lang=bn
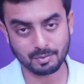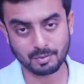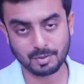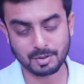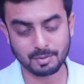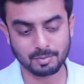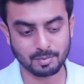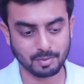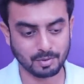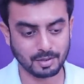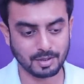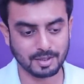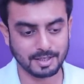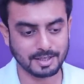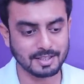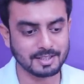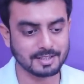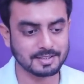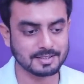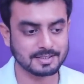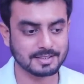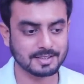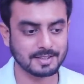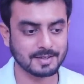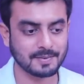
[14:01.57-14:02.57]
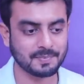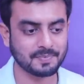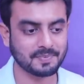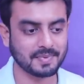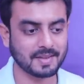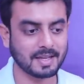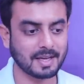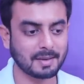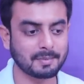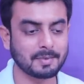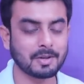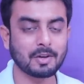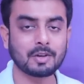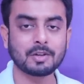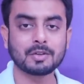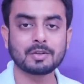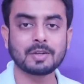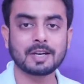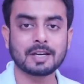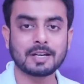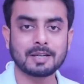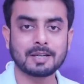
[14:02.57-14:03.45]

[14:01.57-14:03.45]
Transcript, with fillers: উনি বললেন যে আমি হয়তো